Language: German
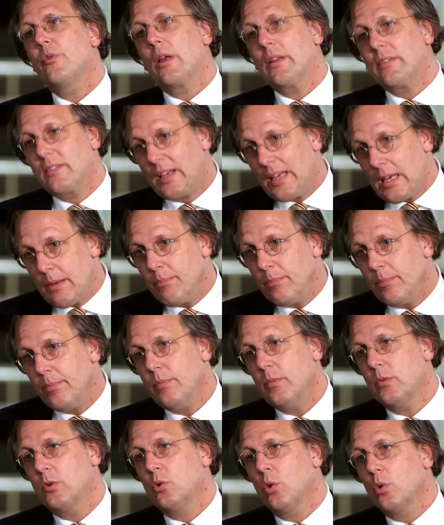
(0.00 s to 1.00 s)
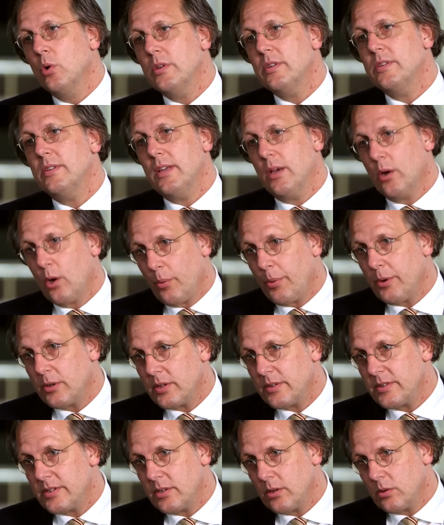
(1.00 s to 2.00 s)
getrieben durch die
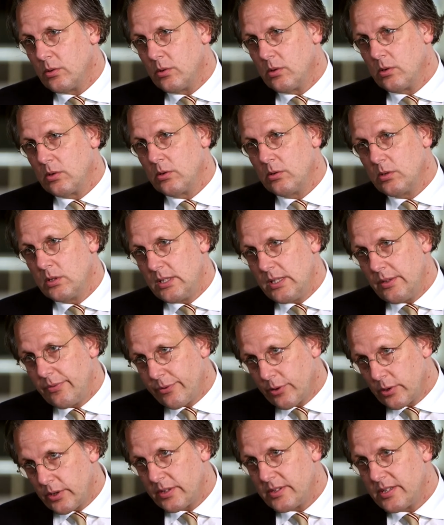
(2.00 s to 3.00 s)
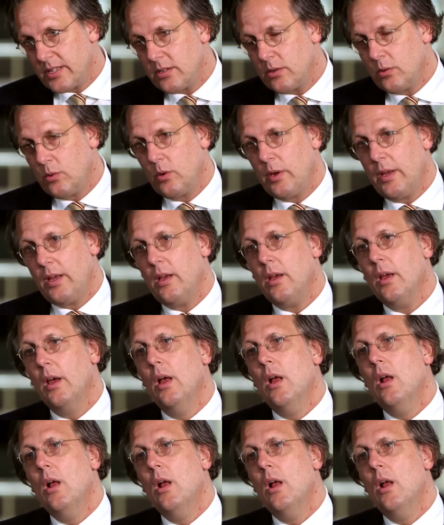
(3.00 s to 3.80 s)
Roboterchirurgen, die von der Technologie